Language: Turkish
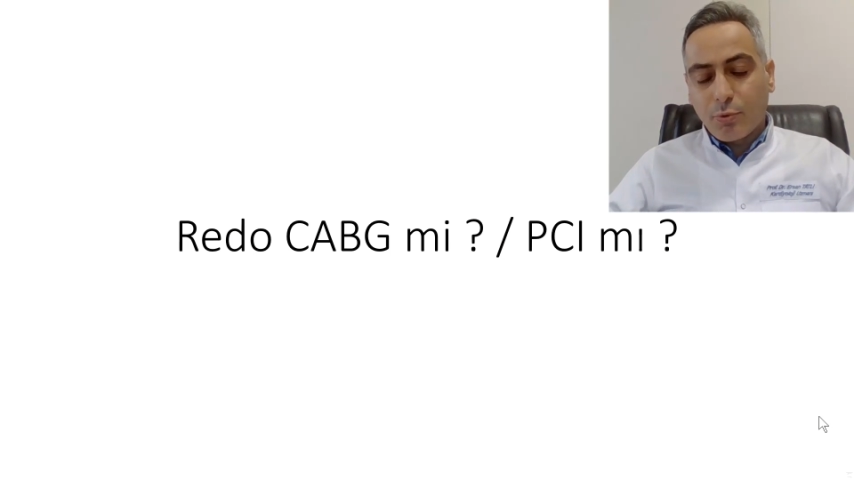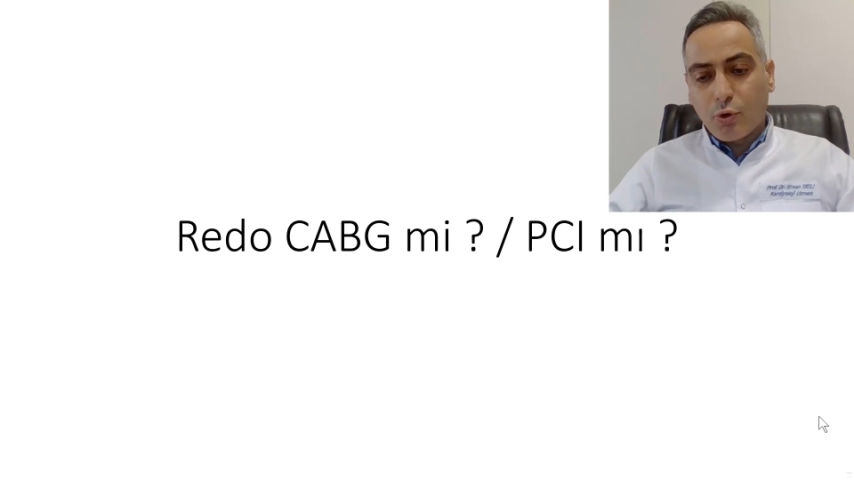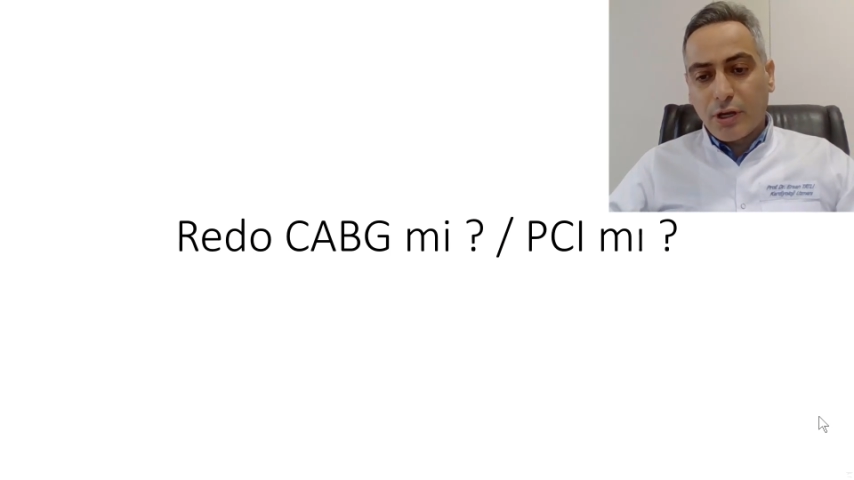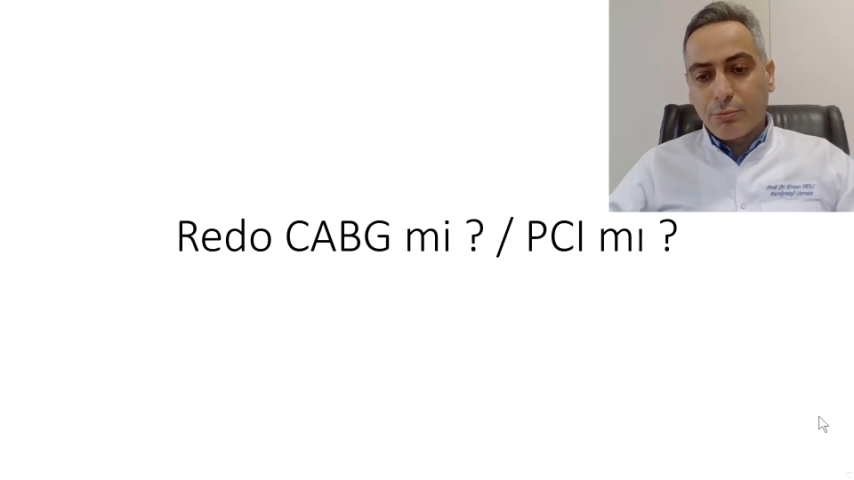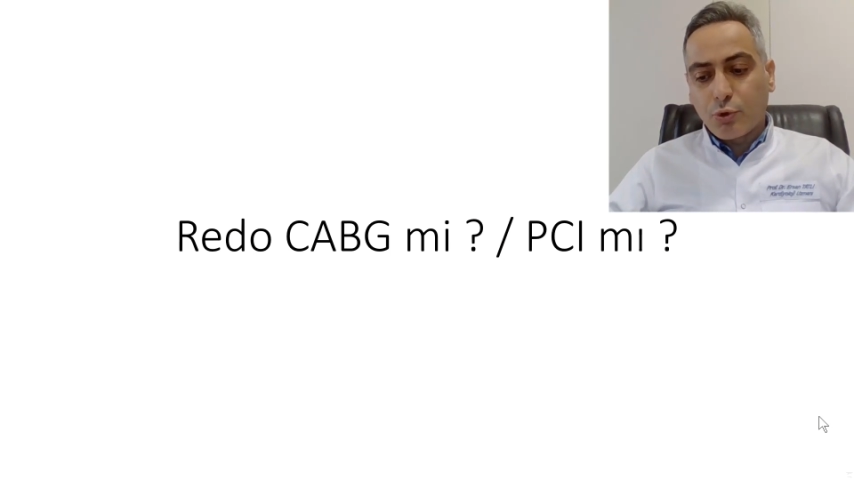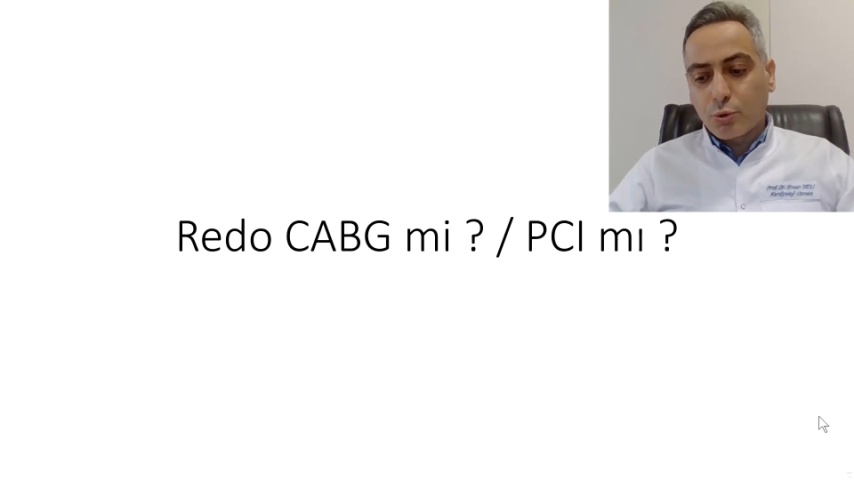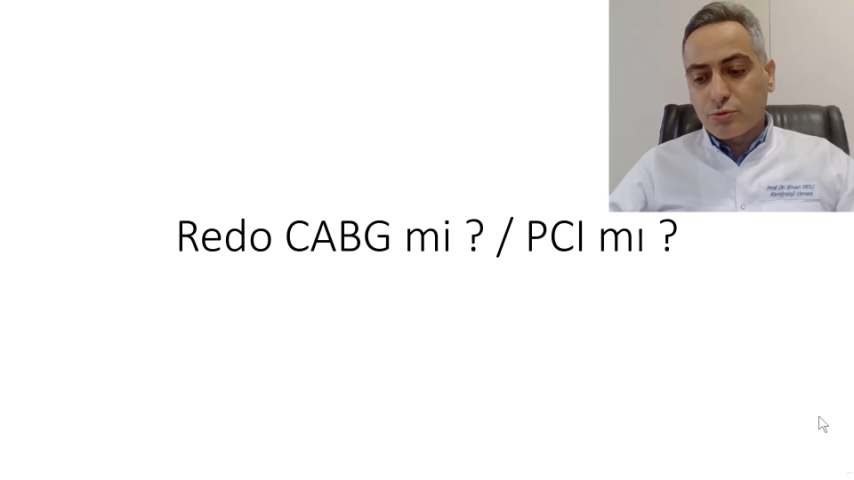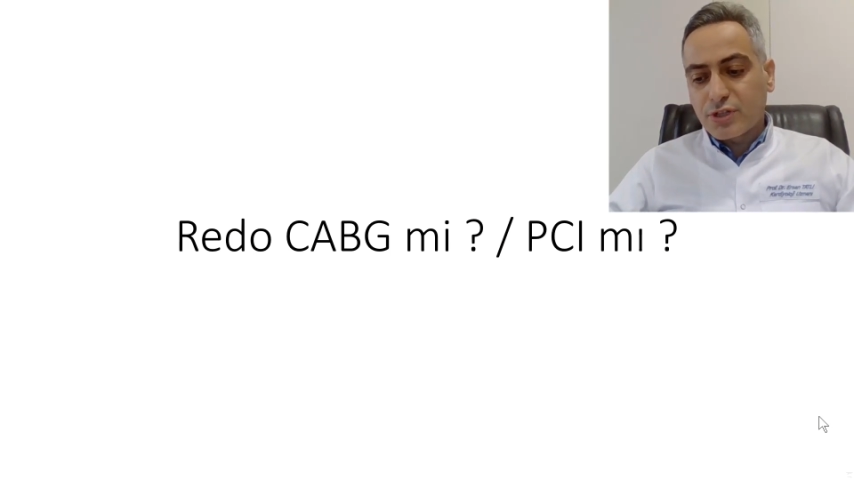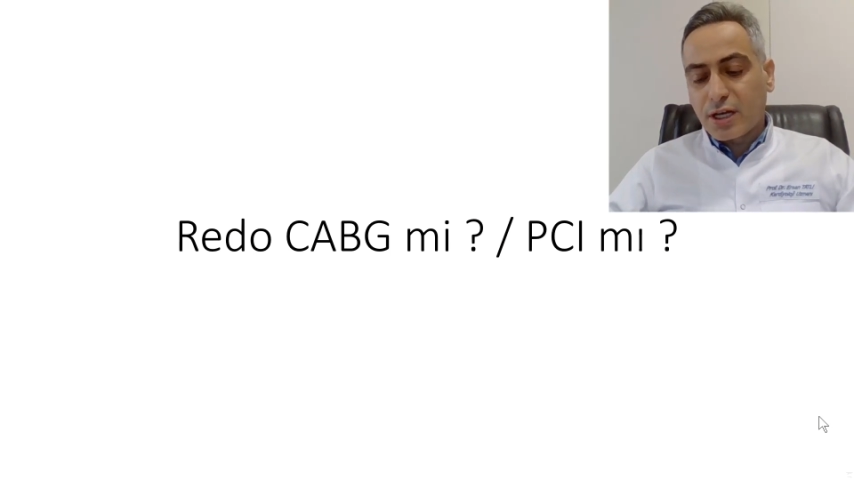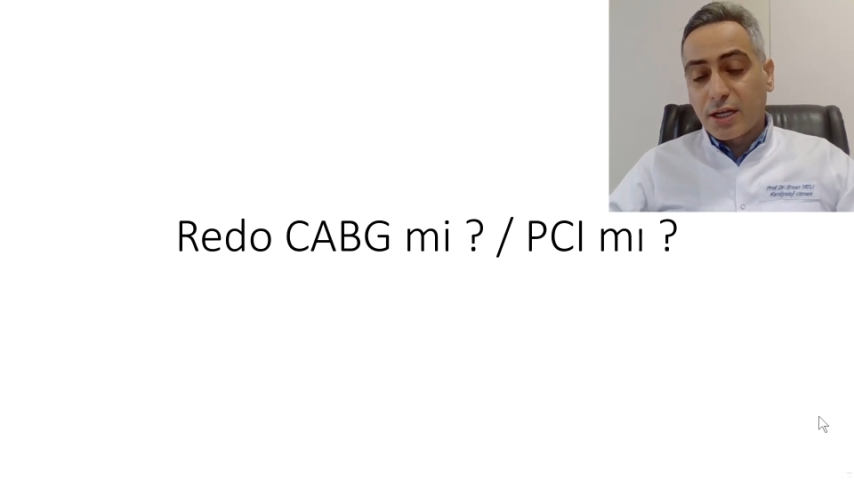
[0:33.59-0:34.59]
öyle mi
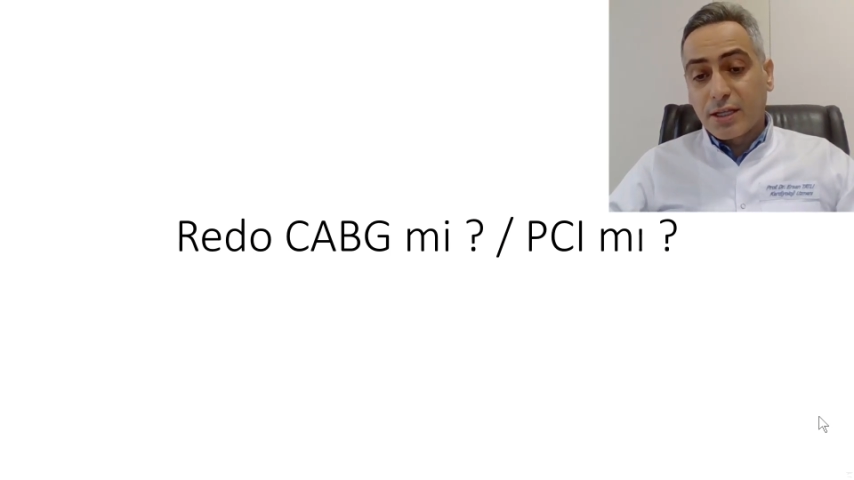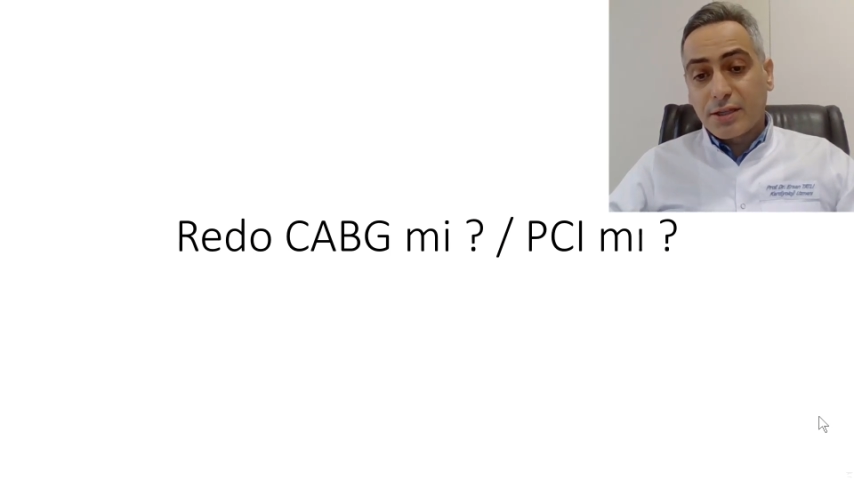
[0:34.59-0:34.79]
yolumuza